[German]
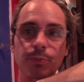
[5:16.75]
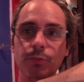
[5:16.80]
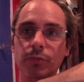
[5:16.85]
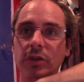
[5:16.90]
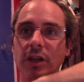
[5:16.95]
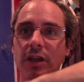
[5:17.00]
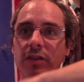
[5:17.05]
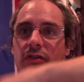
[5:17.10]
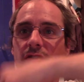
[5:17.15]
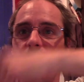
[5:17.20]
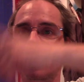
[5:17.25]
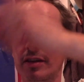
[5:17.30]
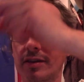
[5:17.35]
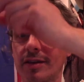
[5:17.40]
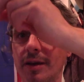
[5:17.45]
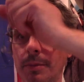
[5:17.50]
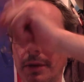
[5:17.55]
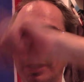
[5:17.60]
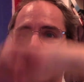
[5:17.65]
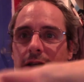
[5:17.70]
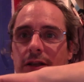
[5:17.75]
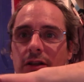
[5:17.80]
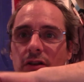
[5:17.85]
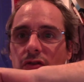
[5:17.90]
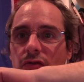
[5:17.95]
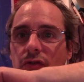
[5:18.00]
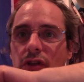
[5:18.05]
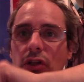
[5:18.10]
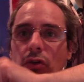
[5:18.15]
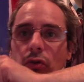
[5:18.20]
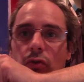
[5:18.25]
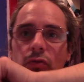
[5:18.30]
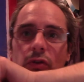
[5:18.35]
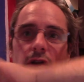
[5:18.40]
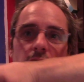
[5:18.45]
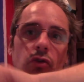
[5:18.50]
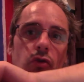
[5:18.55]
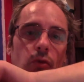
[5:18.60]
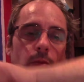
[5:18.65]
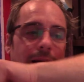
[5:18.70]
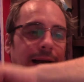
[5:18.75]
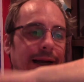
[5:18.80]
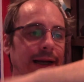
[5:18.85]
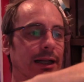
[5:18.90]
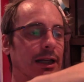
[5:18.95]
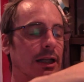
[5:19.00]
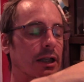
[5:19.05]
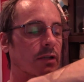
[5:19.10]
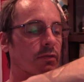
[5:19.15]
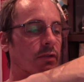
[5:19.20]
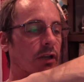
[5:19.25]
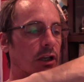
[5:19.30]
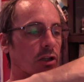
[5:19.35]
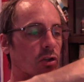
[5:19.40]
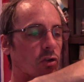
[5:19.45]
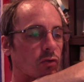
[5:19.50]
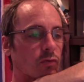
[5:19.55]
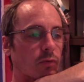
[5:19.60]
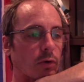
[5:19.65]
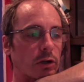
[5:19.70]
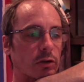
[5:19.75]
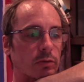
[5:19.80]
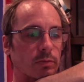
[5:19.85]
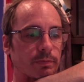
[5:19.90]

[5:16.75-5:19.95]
Das seht ihr am Ende des Videos wieder zum Anklicken, wenn ihr das wollt.